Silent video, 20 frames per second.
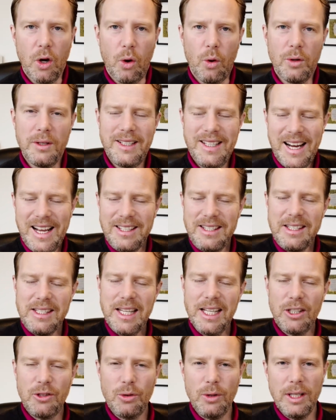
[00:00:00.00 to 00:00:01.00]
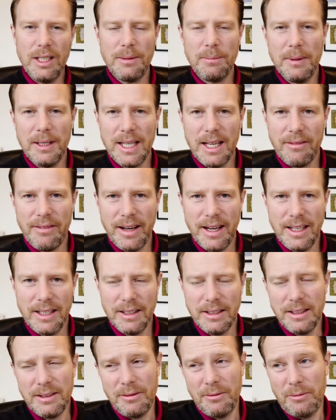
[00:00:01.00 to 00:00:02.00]
Und das ist natürlich
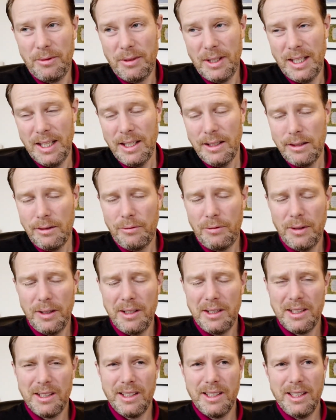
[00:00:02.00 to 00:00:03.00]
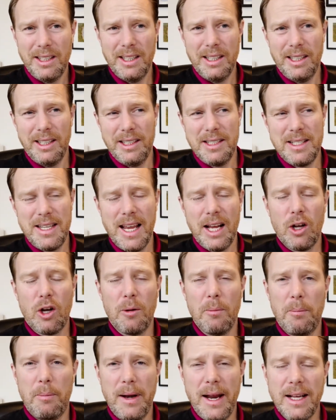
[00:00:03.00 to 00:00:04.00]
mittlerweile, wie ich finde, ein sehr
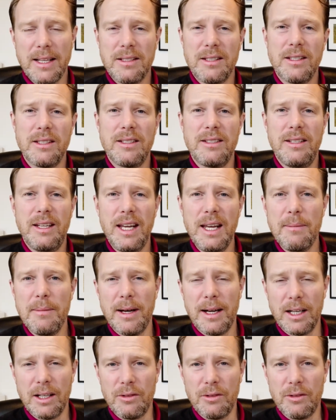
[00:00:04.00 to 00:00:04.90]
komplexes Thema